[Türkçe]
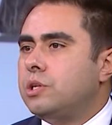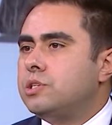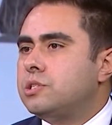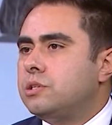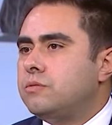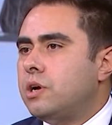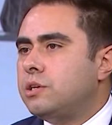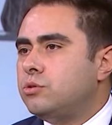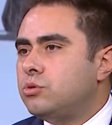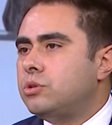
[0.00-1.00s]
balıkçılık
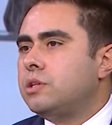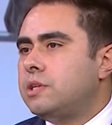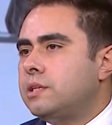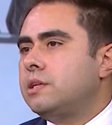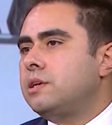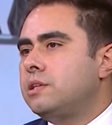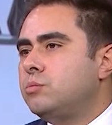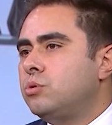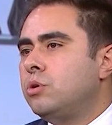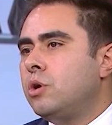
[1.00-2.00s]
faaliyeti ya, yürüten tekneleri
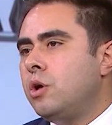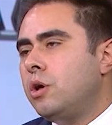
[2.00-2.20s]
de bunu.